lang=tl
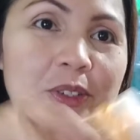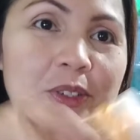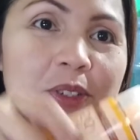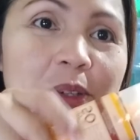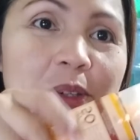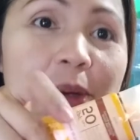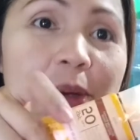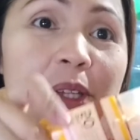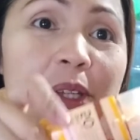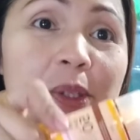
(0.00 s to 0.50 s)

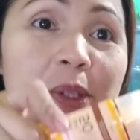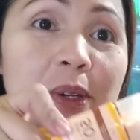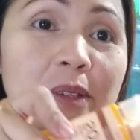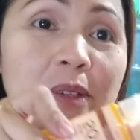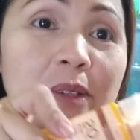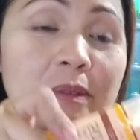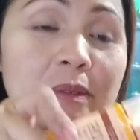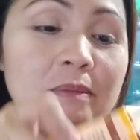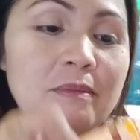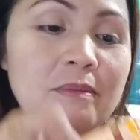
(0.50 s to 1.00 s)
So,
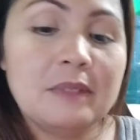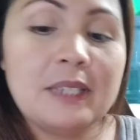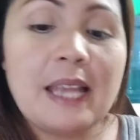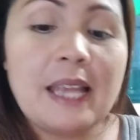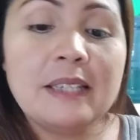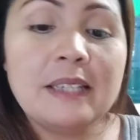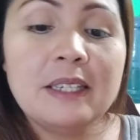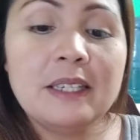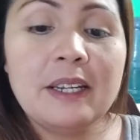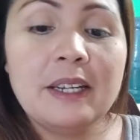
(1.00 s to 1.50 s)
itong
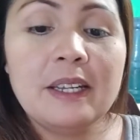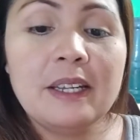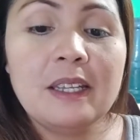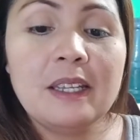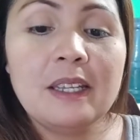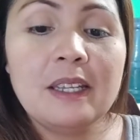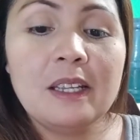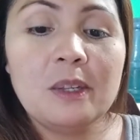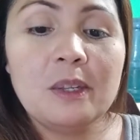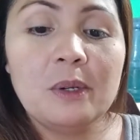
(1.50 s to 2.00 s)

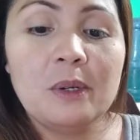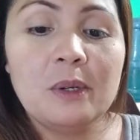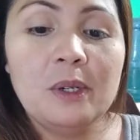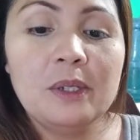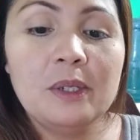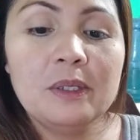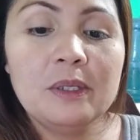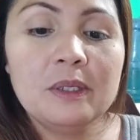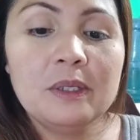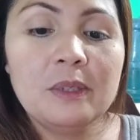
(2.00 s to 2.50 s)
sunscreen na
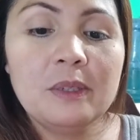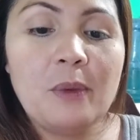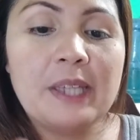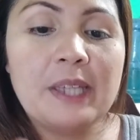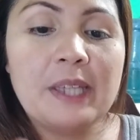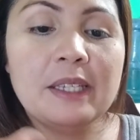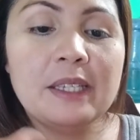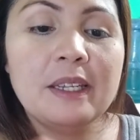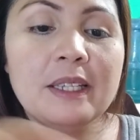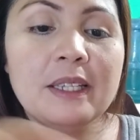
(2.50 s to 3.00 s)
to,
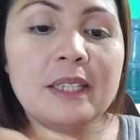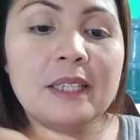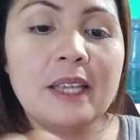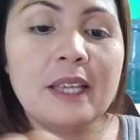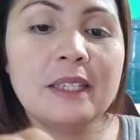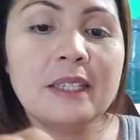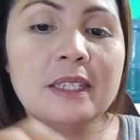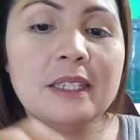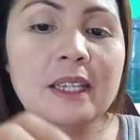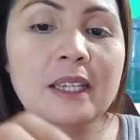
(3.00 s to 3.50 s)
whitening
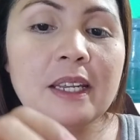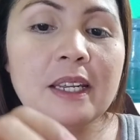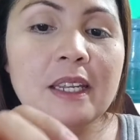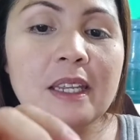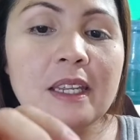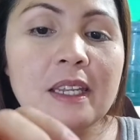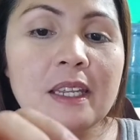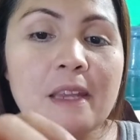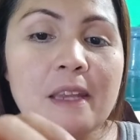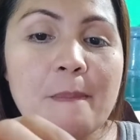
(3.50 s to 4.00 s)

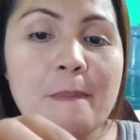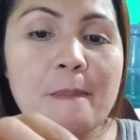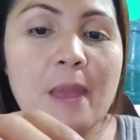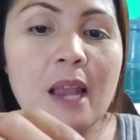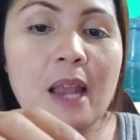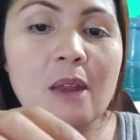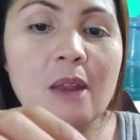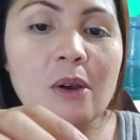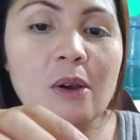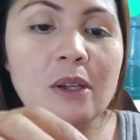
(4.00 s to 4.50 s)
sunscreen ni
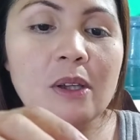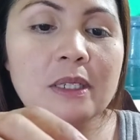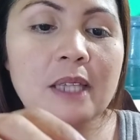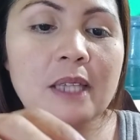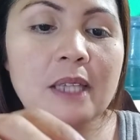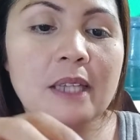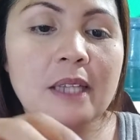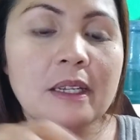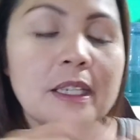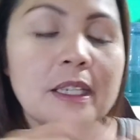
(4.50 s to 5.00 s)
Bello, Sun